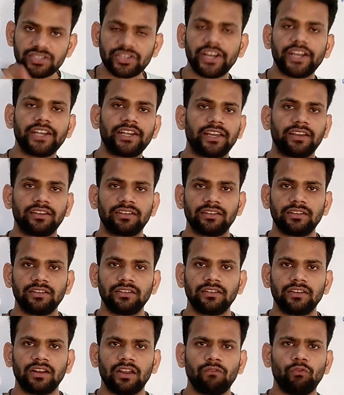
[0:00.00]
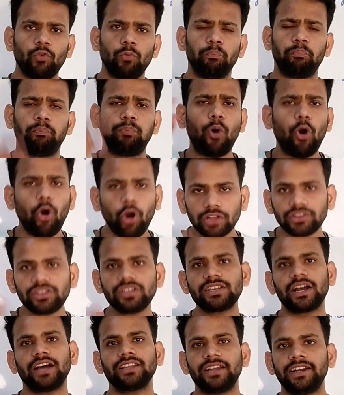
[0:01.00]
रेट है वो बहुत
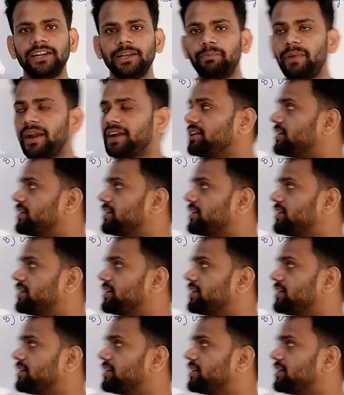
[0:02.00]
ज़्यादा डिपेंड